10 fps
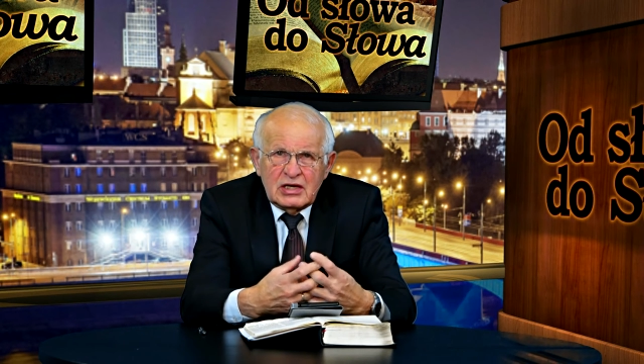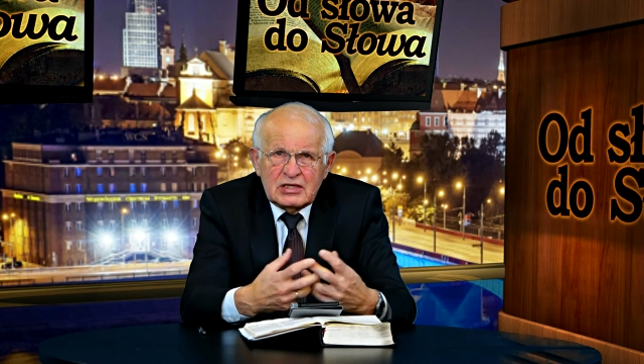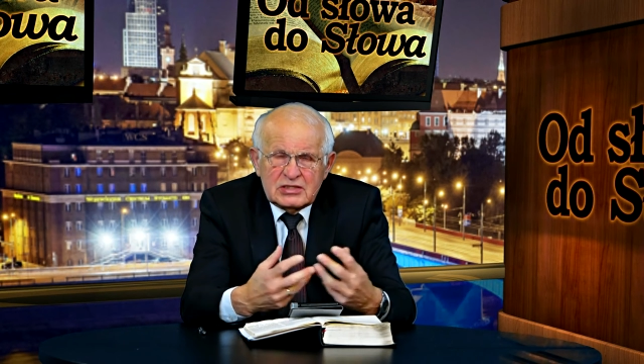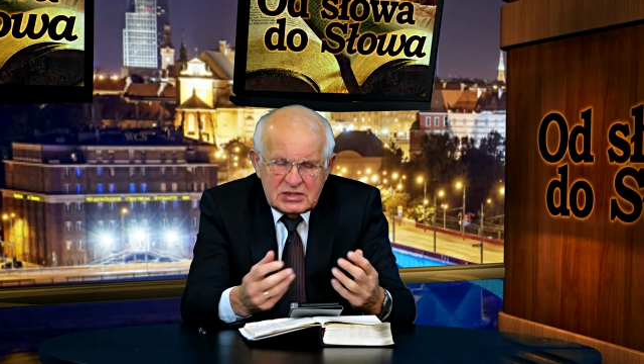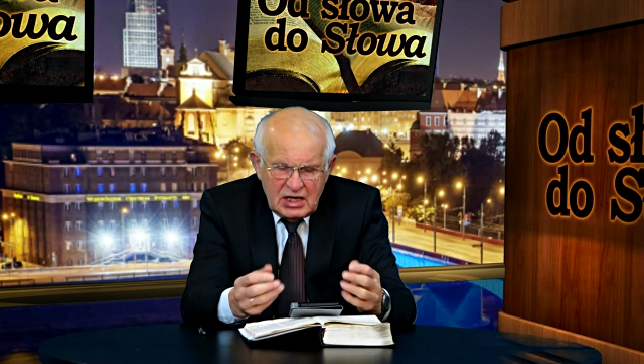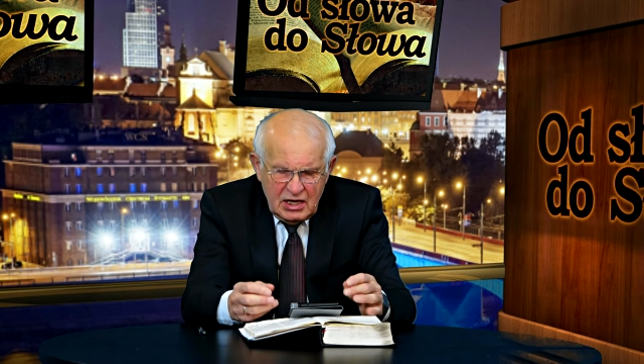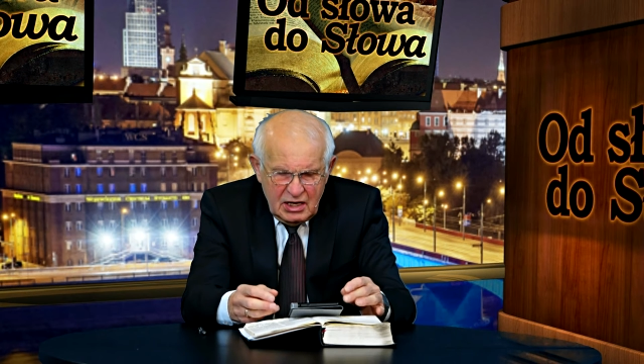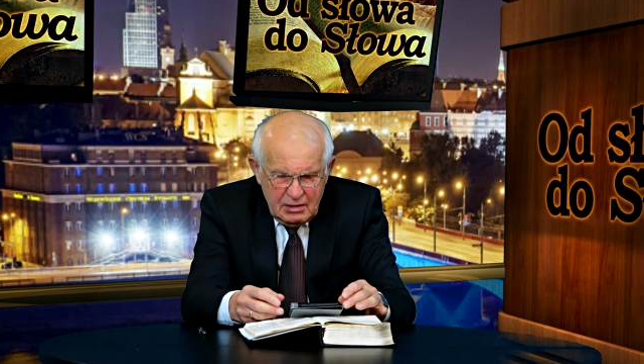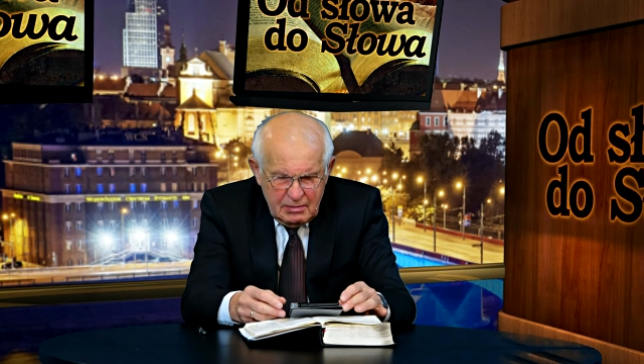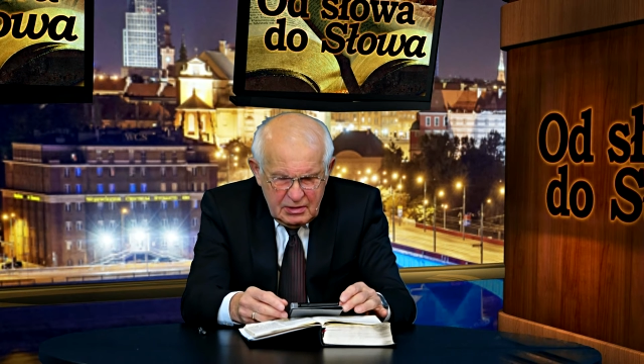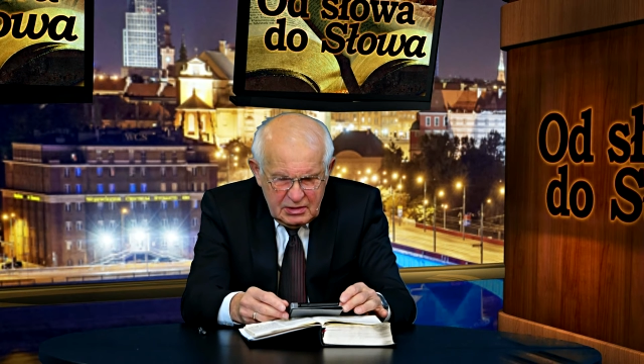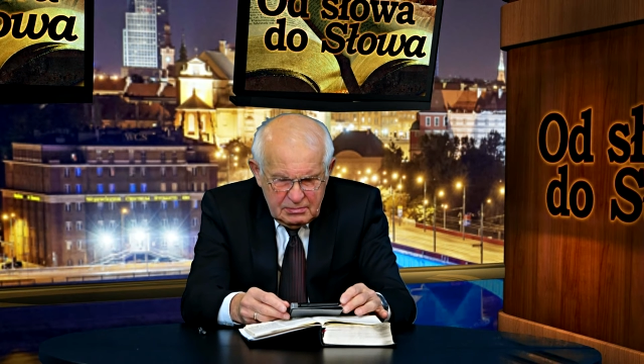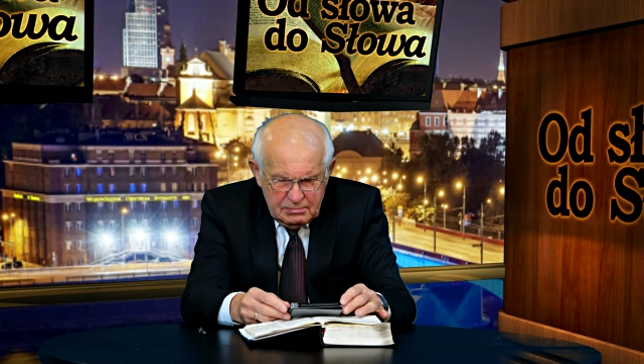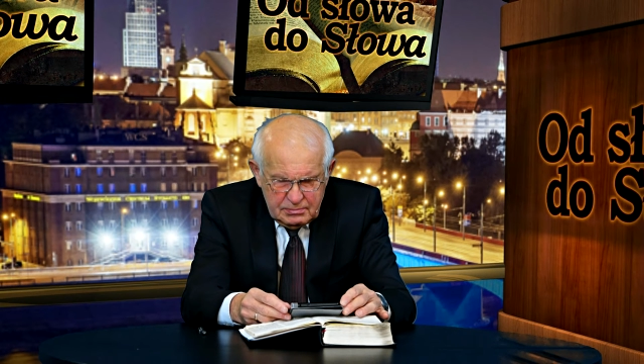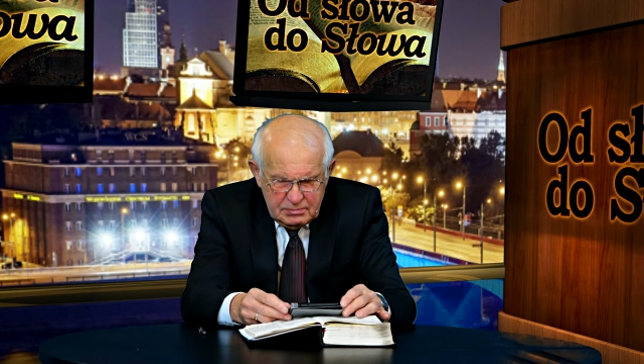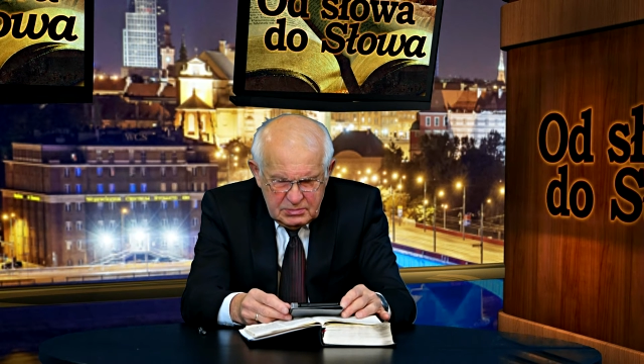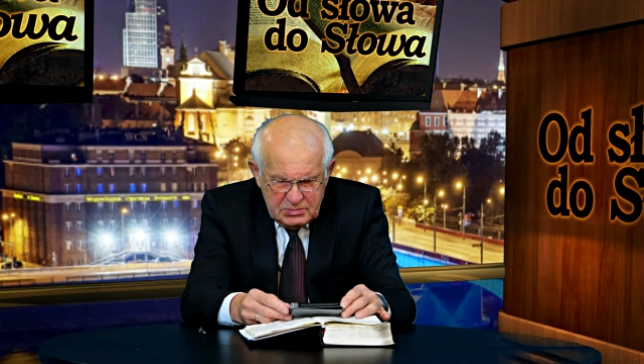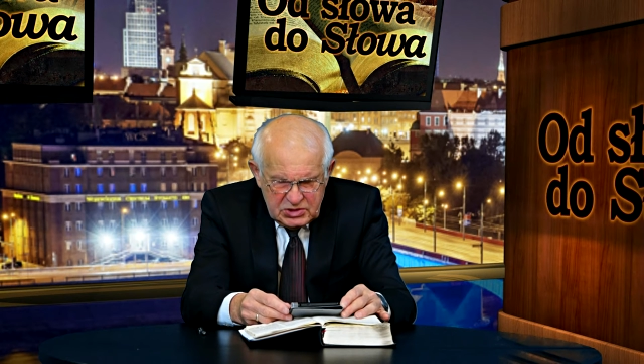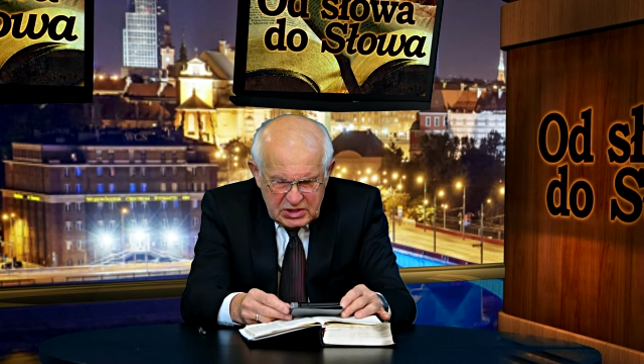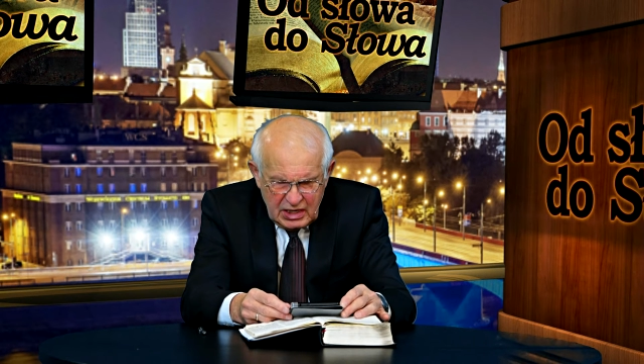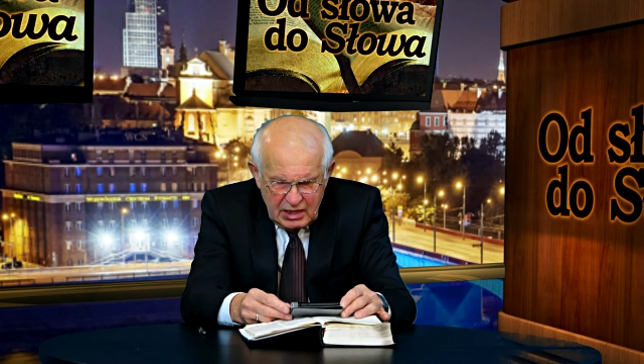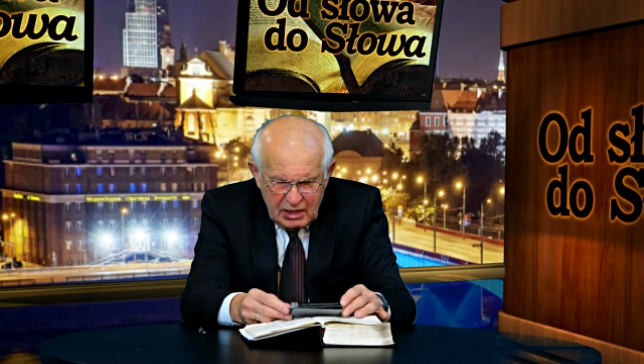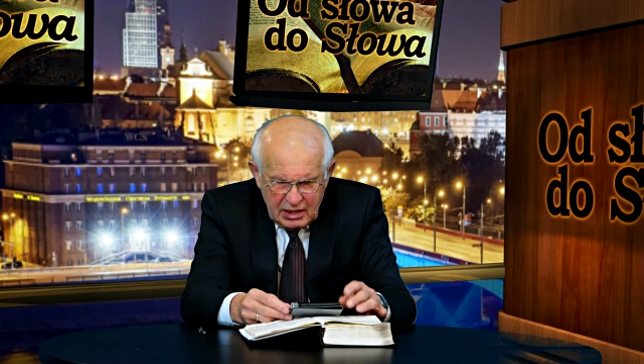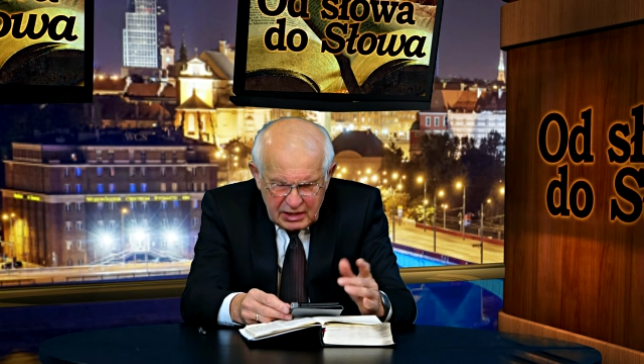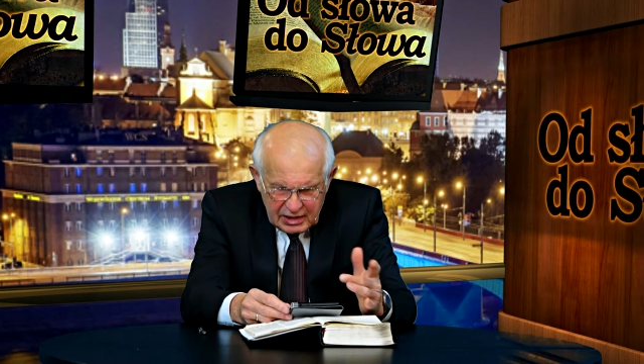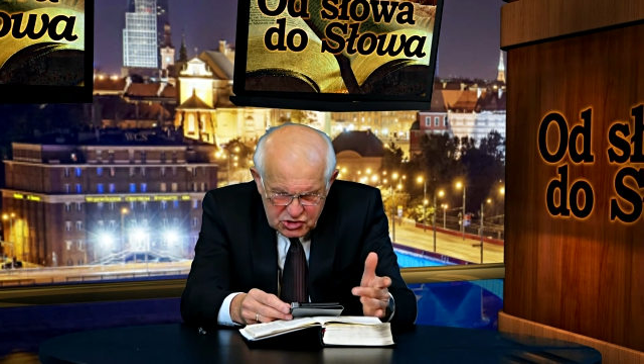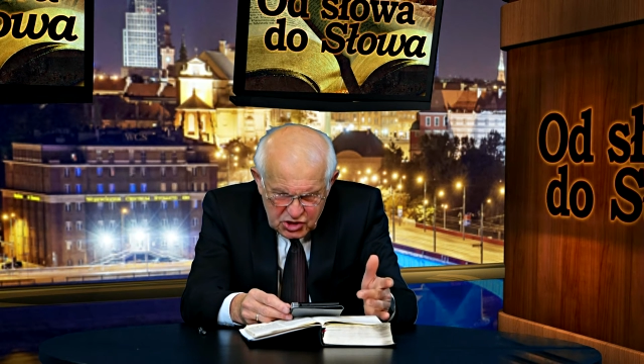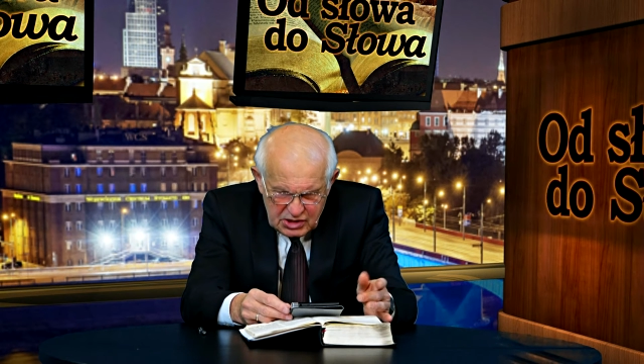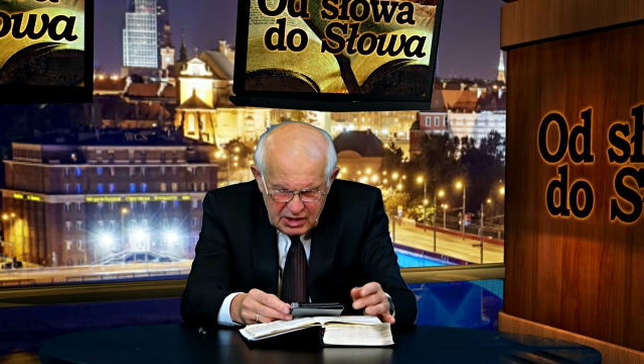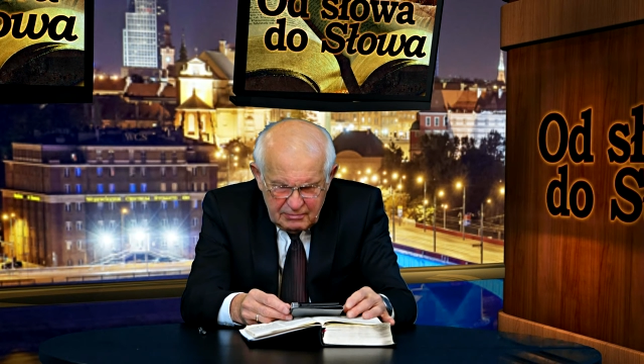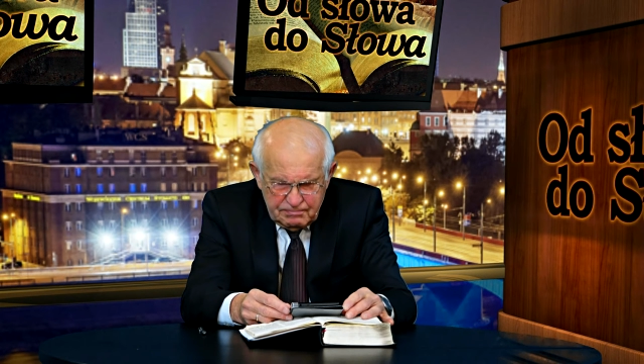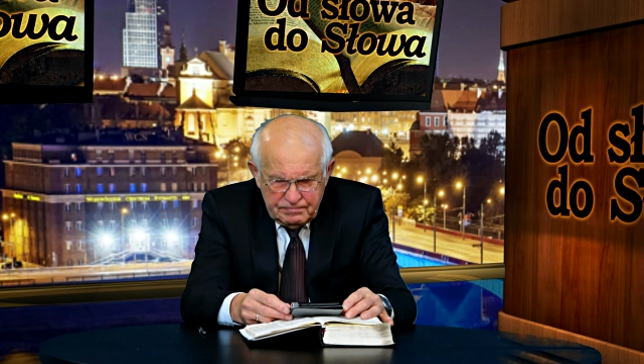za, za Grażynę,